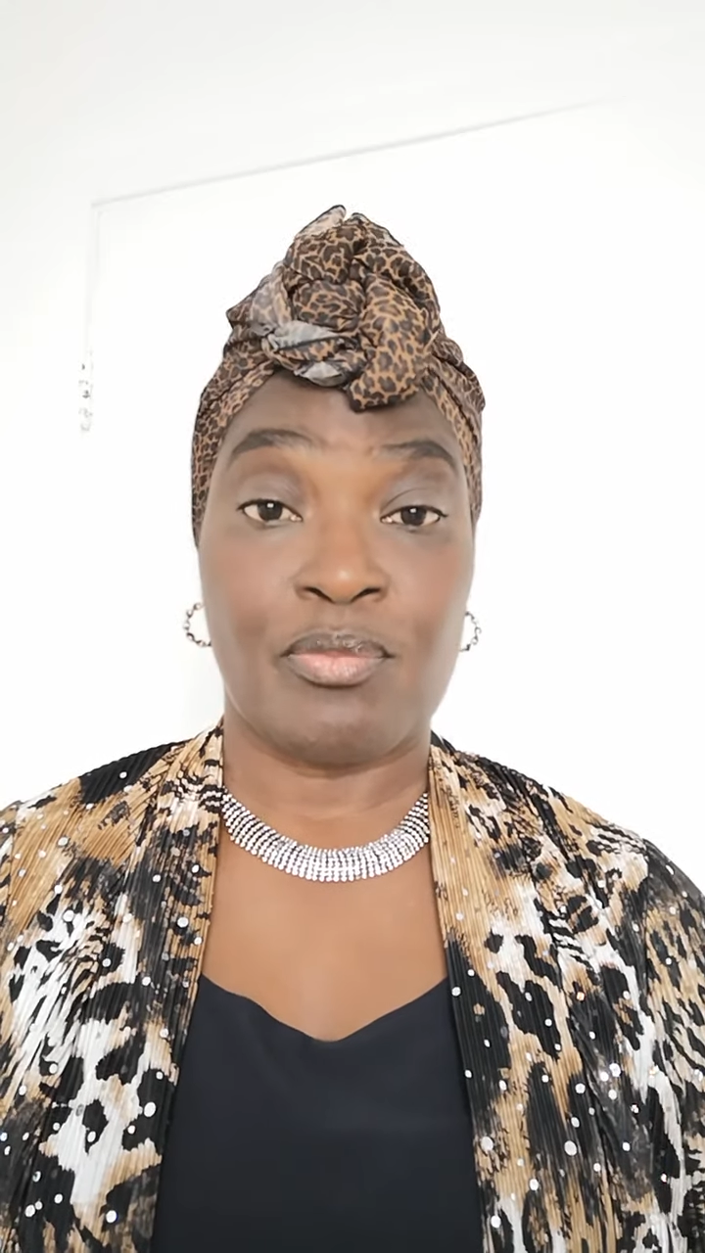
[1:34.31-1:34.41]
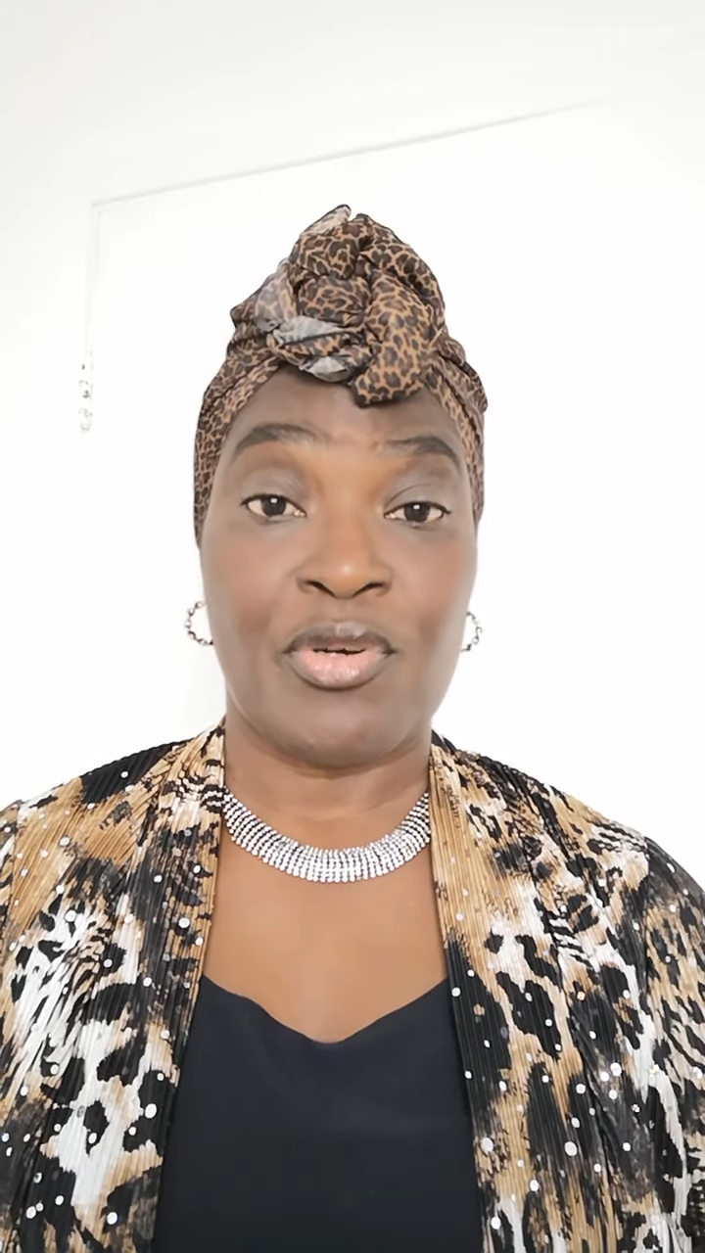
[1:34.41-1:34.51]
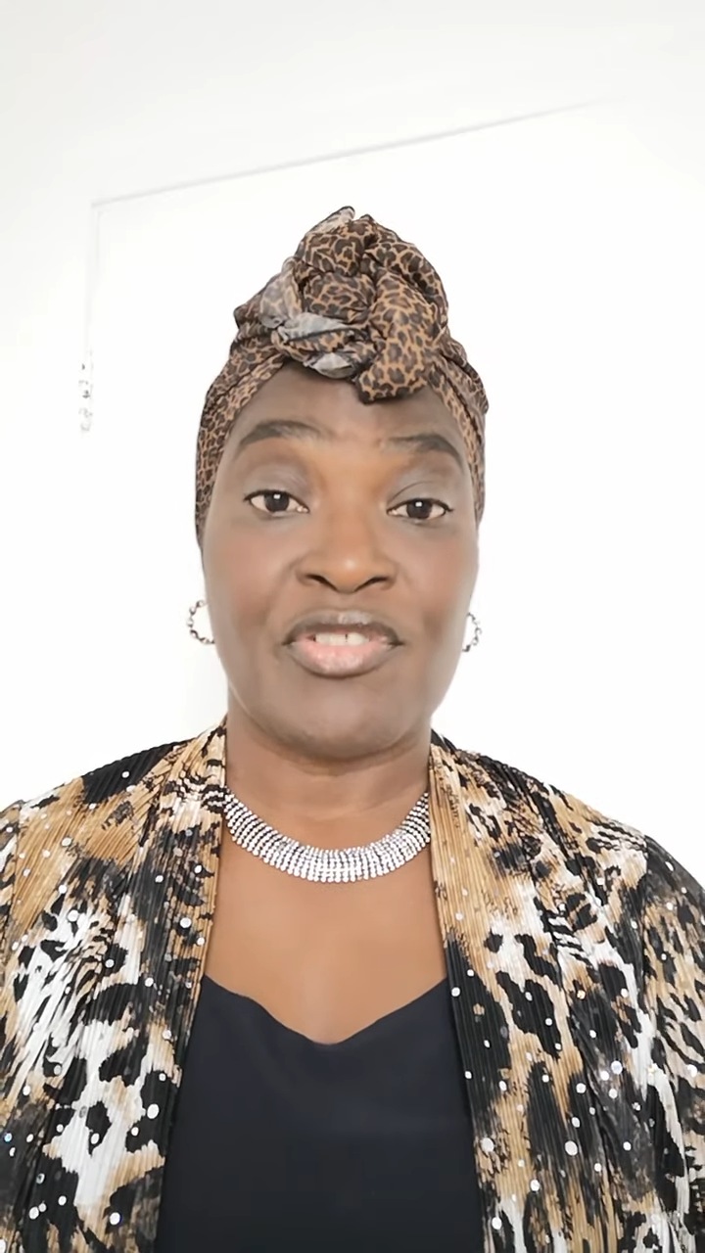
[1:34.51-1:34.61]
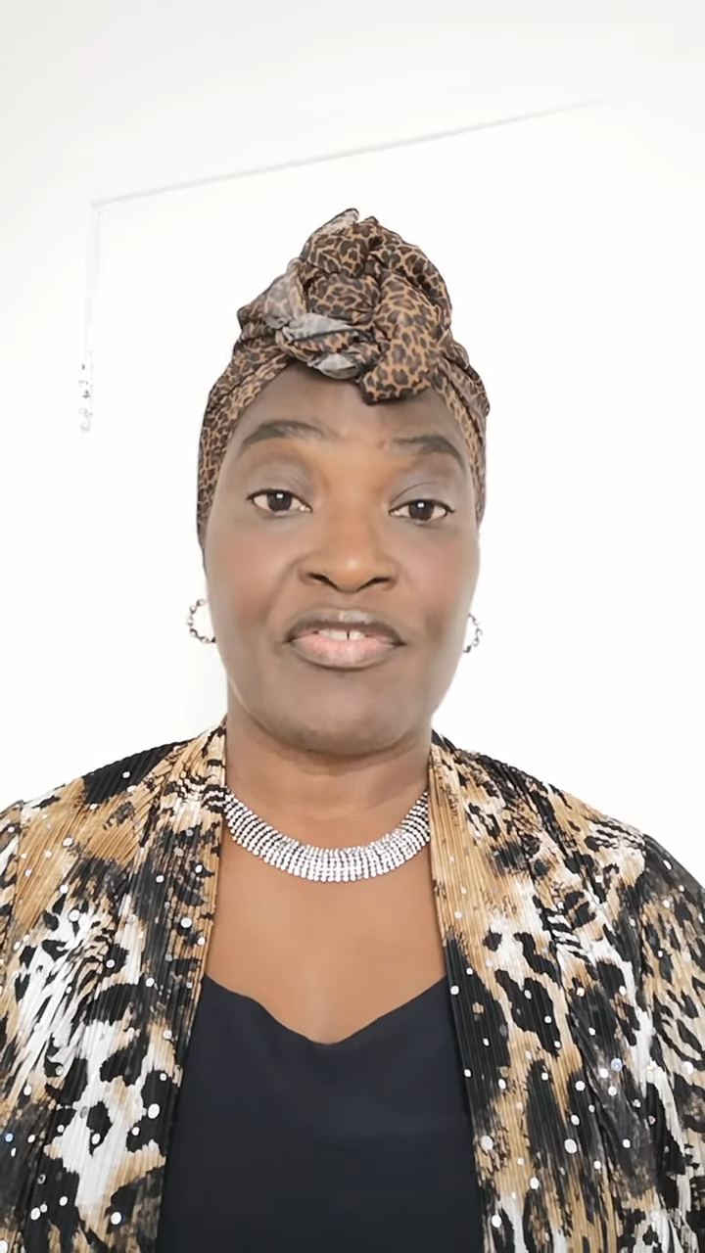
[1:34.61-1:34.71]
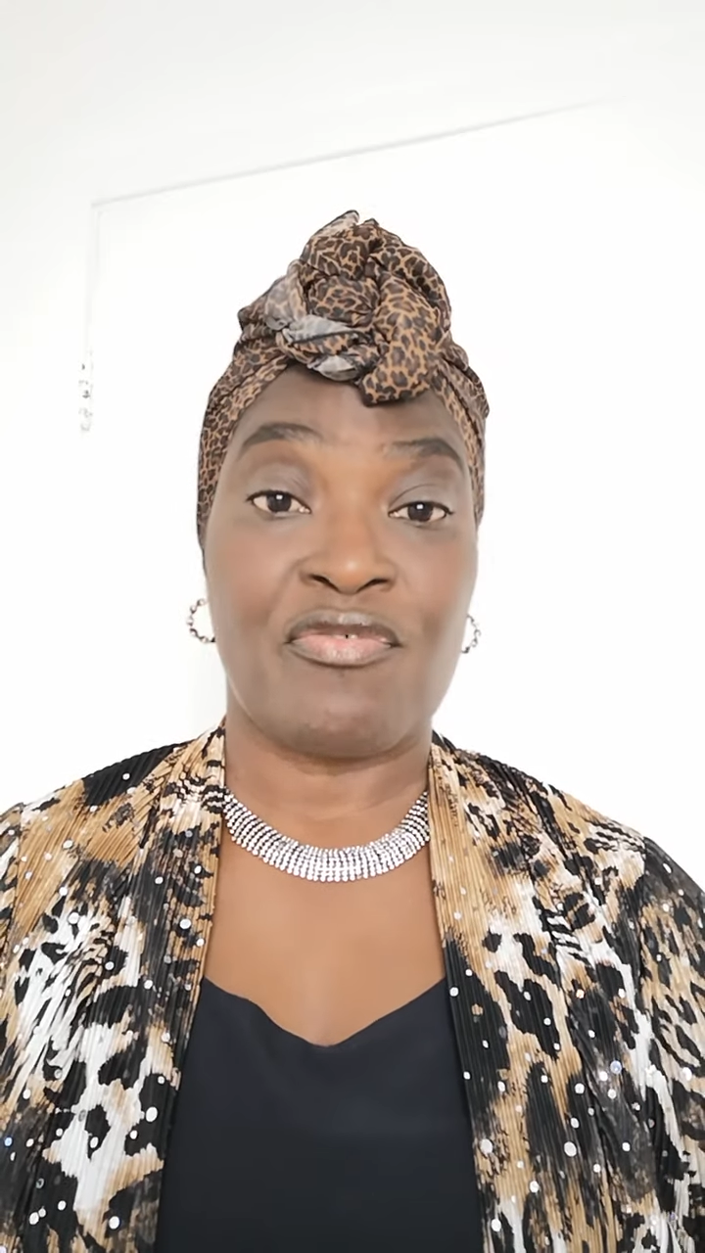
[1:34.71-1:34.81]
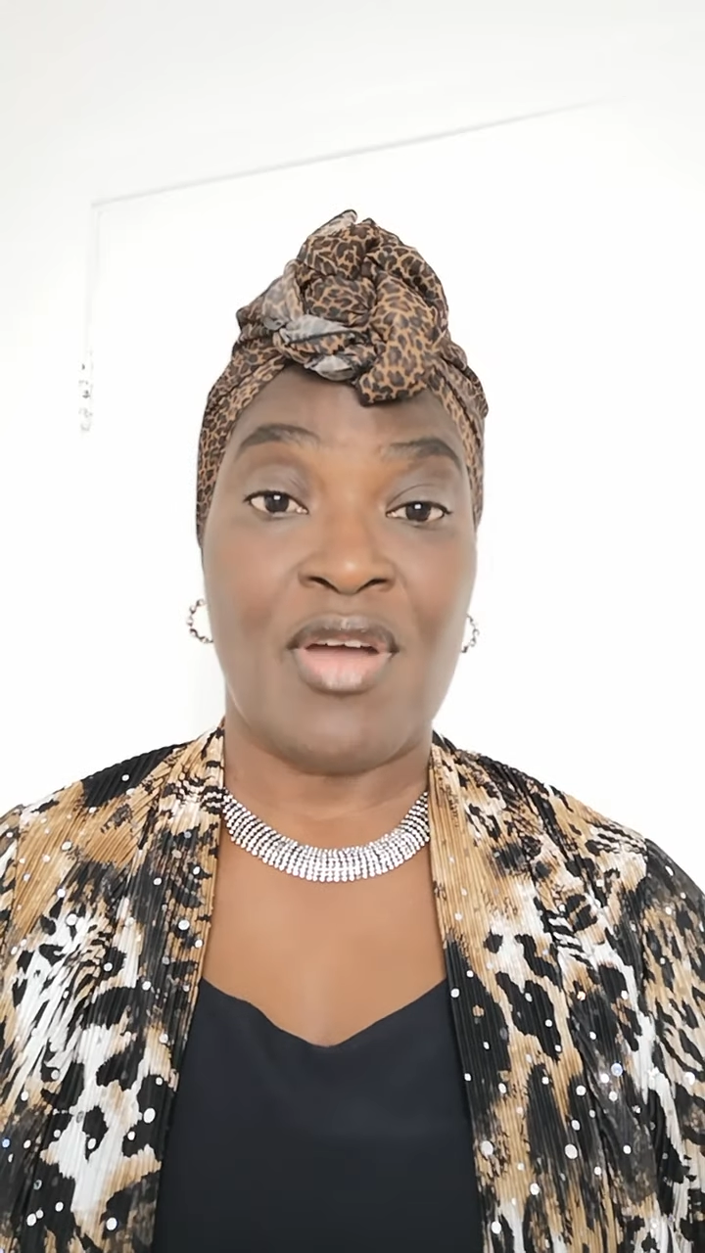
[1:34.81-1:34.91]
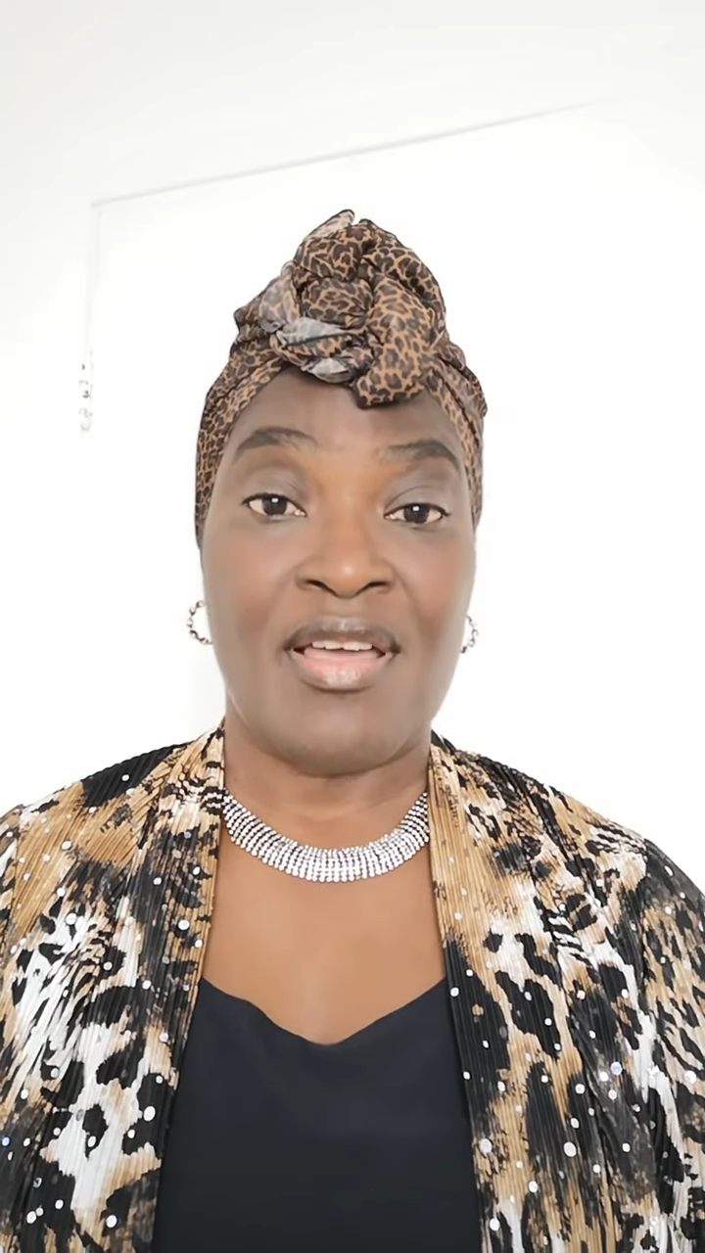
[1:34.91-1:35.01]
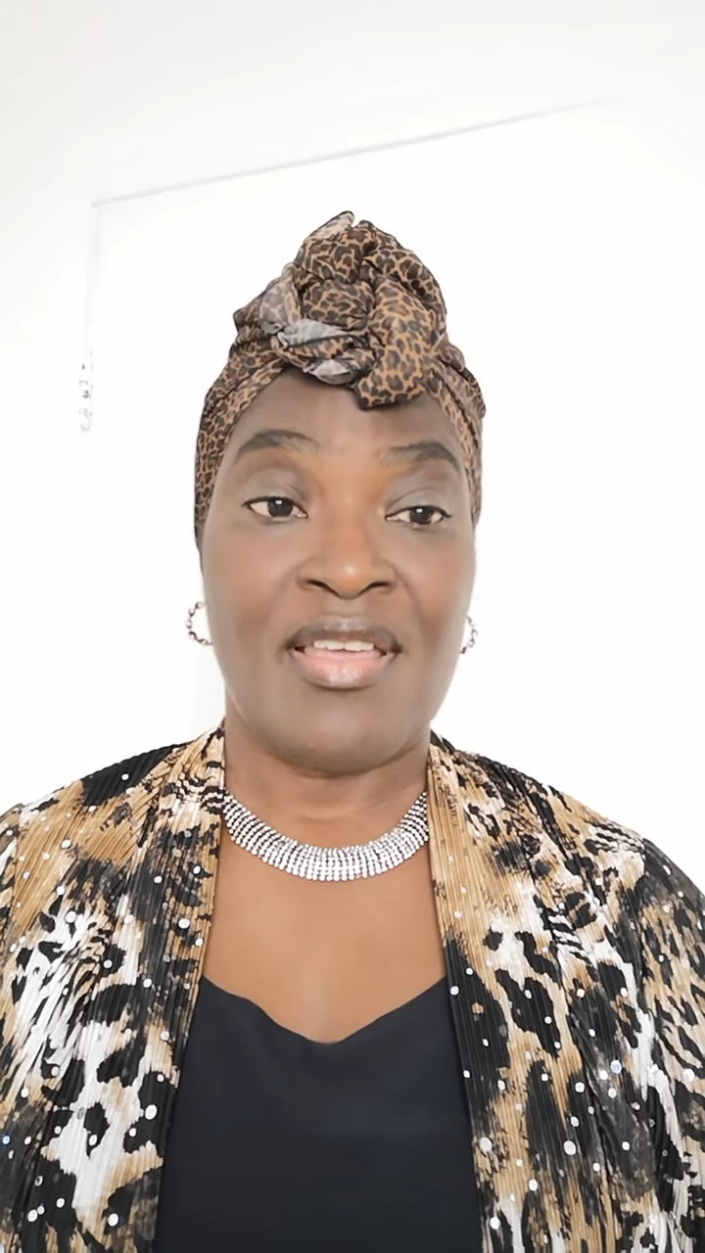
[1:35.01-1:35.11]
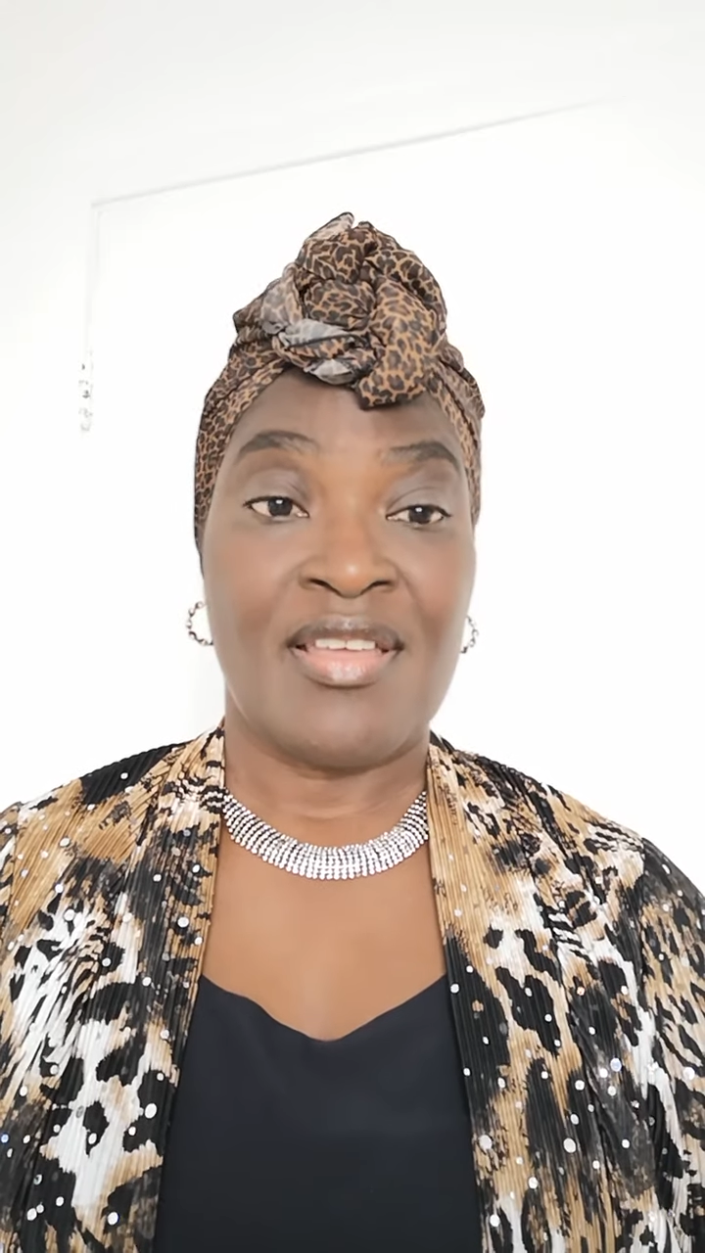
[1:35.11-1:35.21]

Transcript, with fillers: bonne foi,